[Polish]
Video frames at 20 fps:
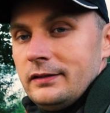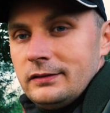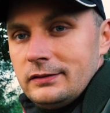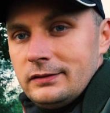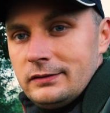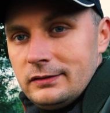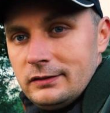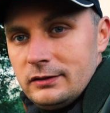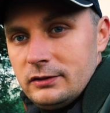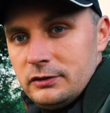
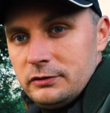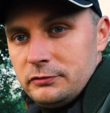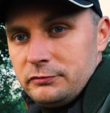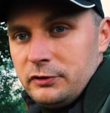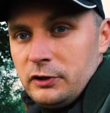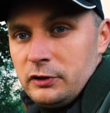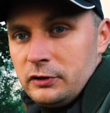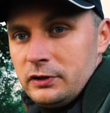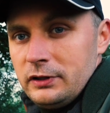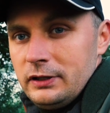Y,
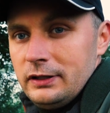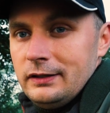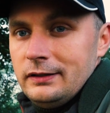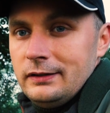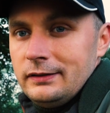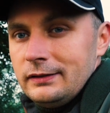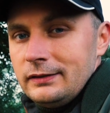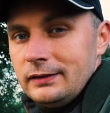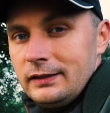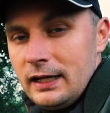vlog
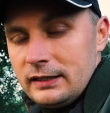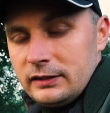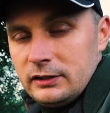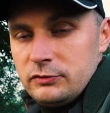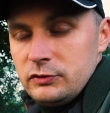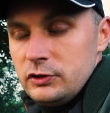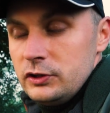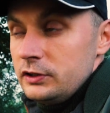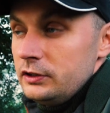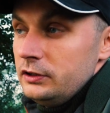dla
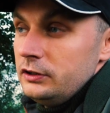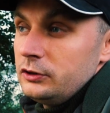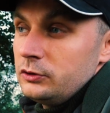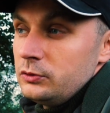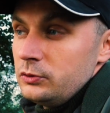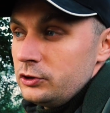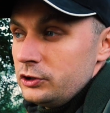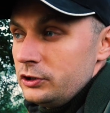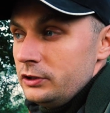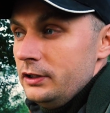tych wszystkich,
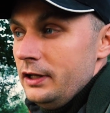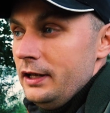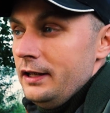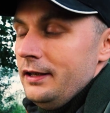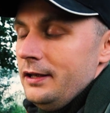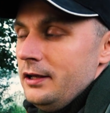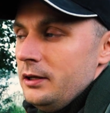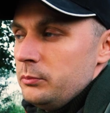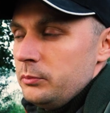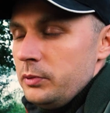którzy
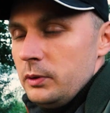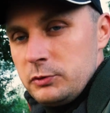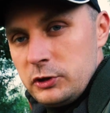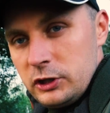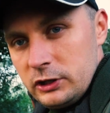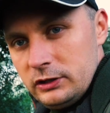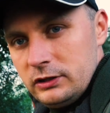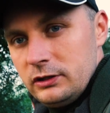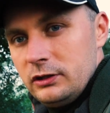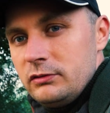
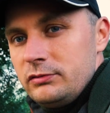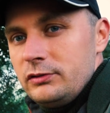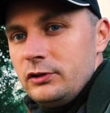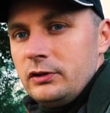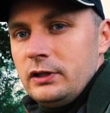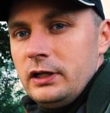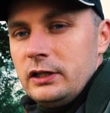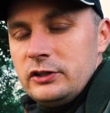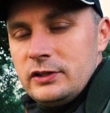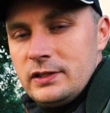poprzedniego
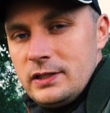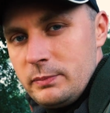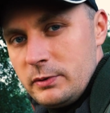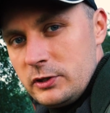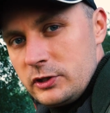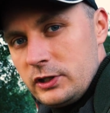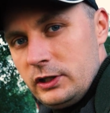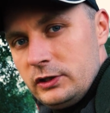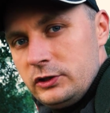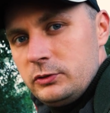vloga, gdzie
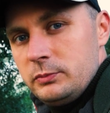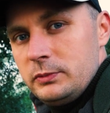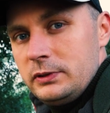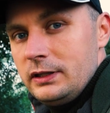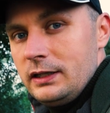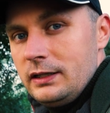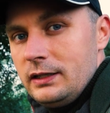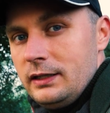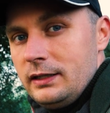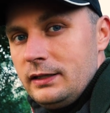zapraszaliśmy
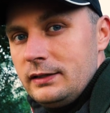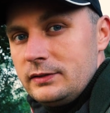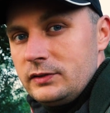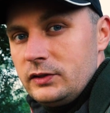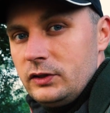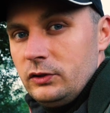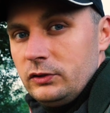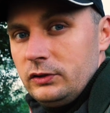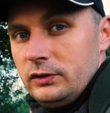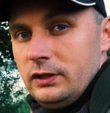na
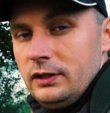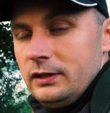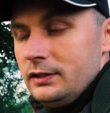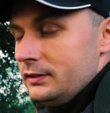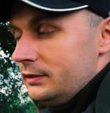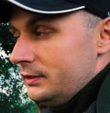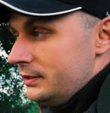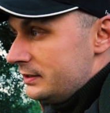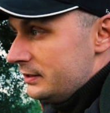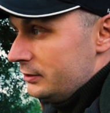zlot,
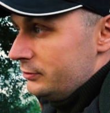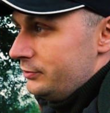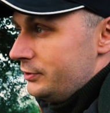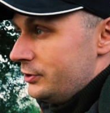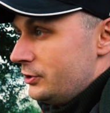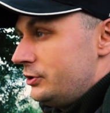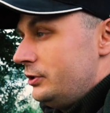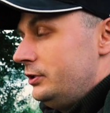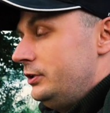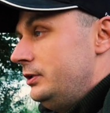nie
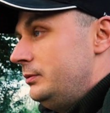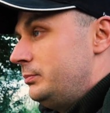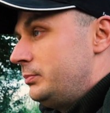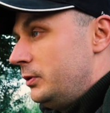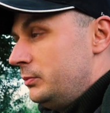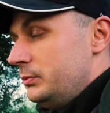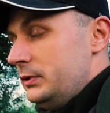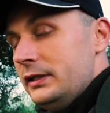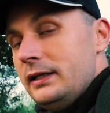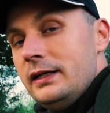zauważyli,
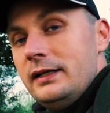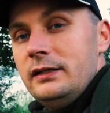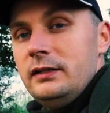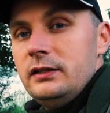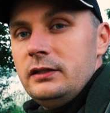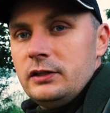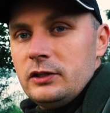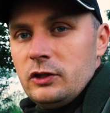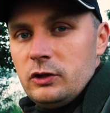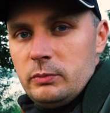pominęli,
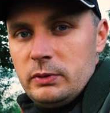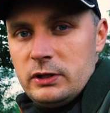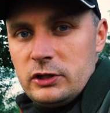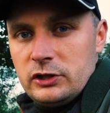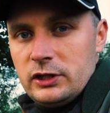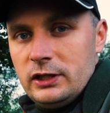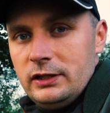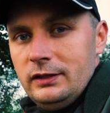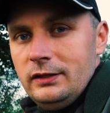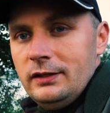nie
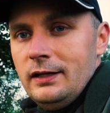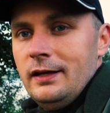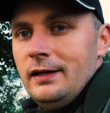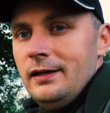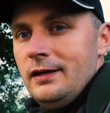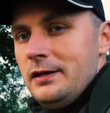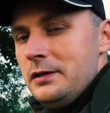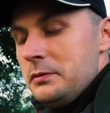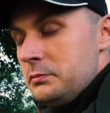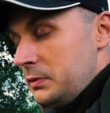obejrzeli.
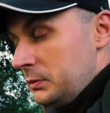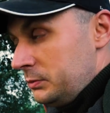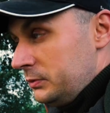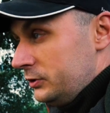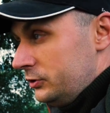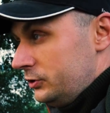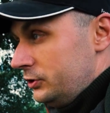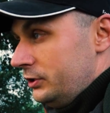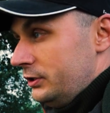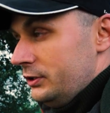Mam
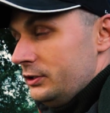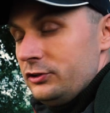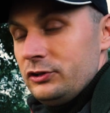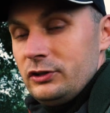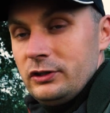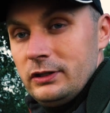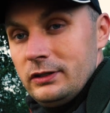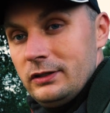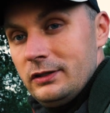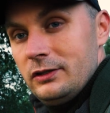nadzieję,
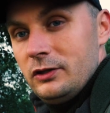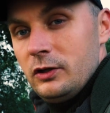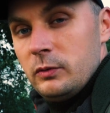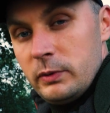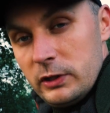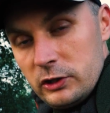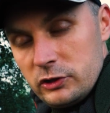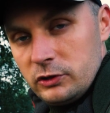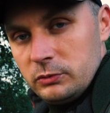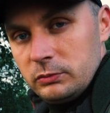że
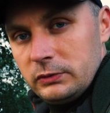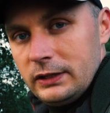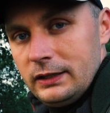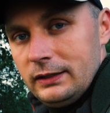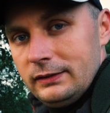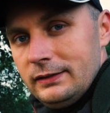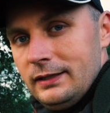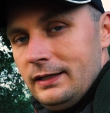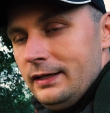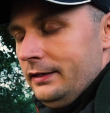obejrzą
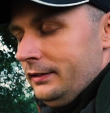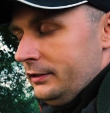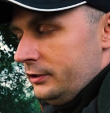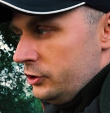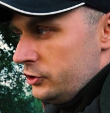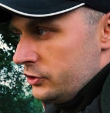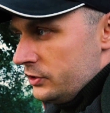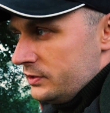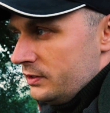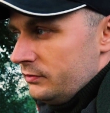ten
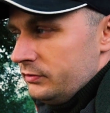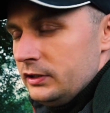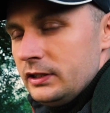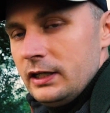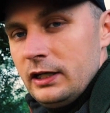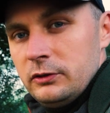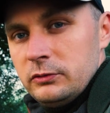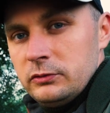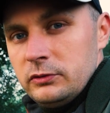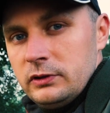i że
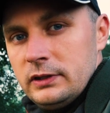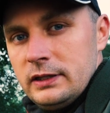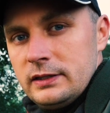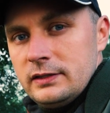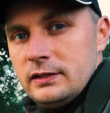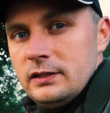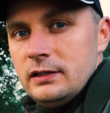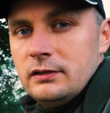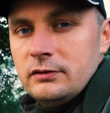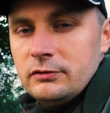zawitają do
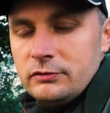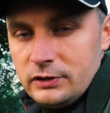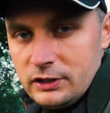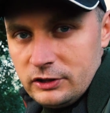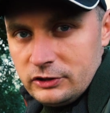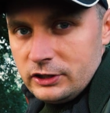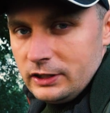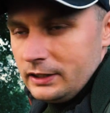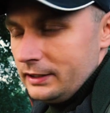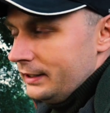nas w
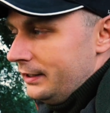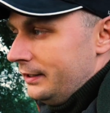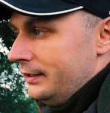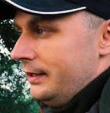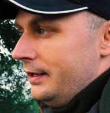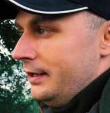niedzielę.